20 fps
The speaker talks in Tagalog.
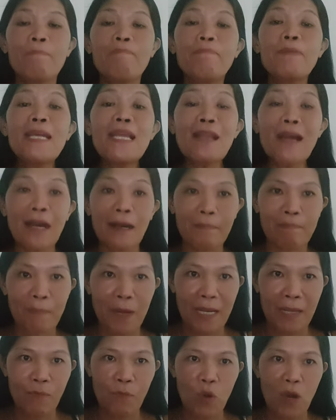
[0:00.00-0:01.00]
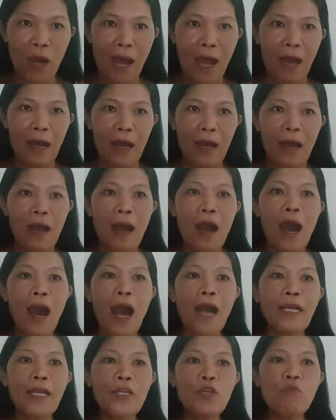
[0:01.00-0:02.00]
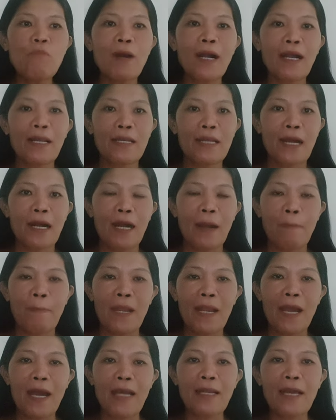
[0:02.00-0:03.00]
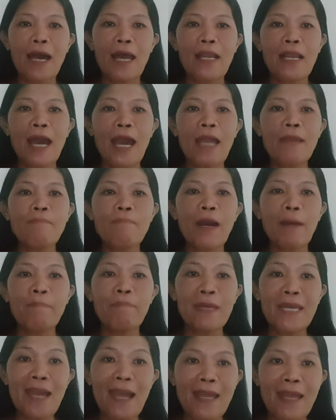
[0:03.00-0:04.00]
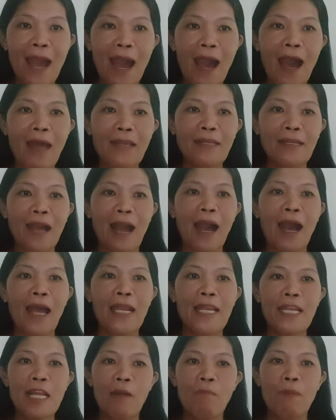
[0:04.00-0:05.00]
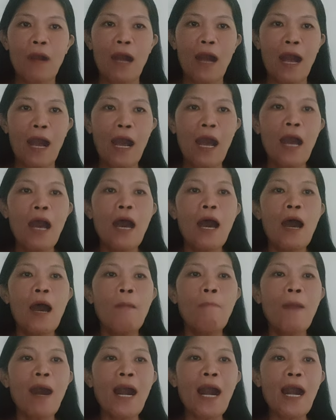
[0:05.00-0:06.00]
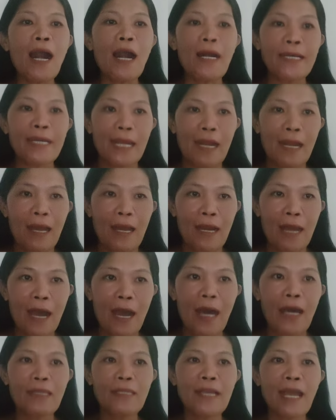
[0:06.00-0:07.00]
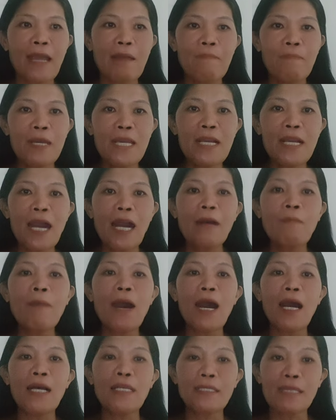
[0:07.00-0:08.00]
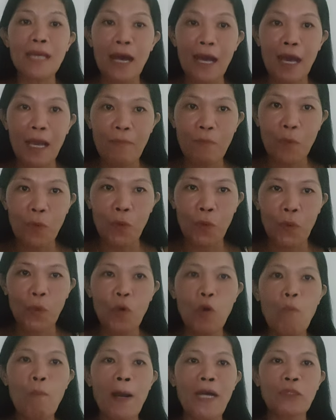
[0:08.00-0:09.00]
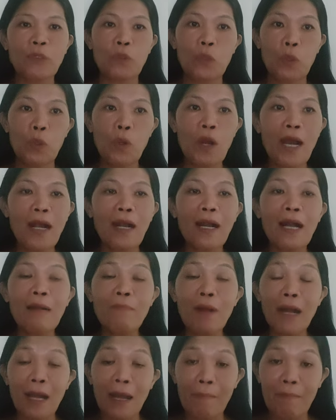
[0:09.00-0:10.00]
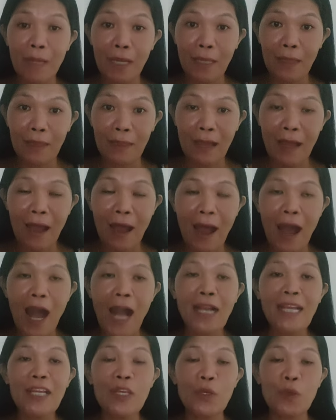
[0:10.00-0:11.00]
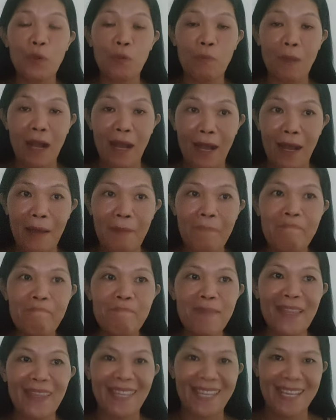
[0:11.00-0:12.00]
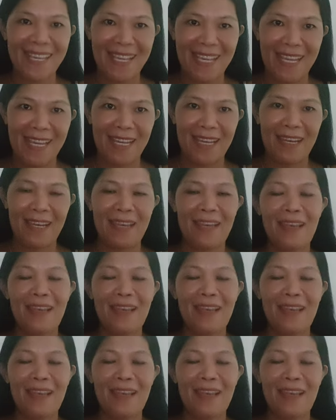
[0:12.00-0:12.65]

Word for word: Bilang panimula, ang iyong magandang kapalaran ay mabiyayaan ka ng mga mga kakilala at kaibigang maasahan mo upang tulungan kang makamit ang iyong mga mithiin.